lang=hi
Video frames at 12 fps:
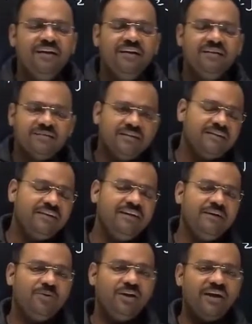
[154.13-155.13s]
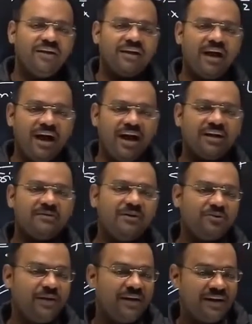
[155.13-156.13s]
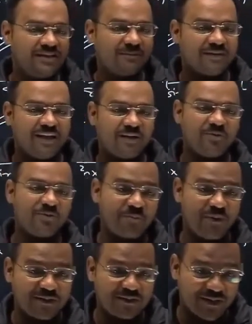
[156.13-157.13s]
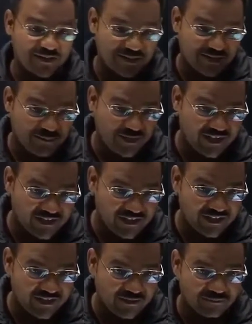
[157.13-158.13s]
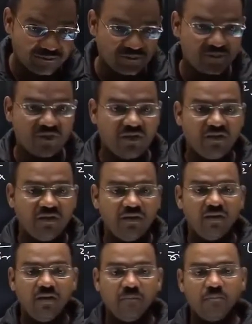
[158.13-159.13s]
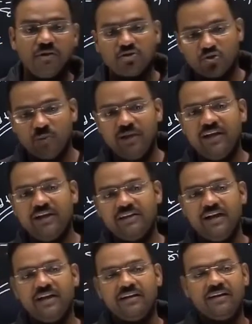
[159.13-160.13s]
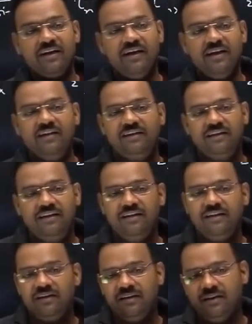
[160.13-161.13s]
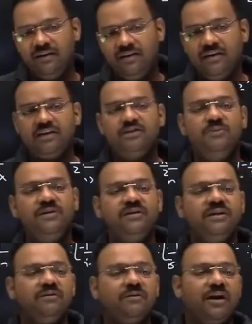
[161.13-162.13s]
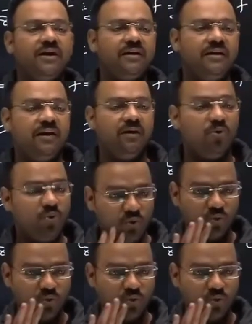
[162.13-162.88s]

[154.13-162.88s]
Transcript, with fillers: संत जी ने बोला कि आज मैं तुम्हें रहस्य बता रहा हूं कि पैसा कैसे कमाया जाएगा बस तुम्हें यह ध्यान रखना है कि लक्ष्मी जी का वाहन है उल्लू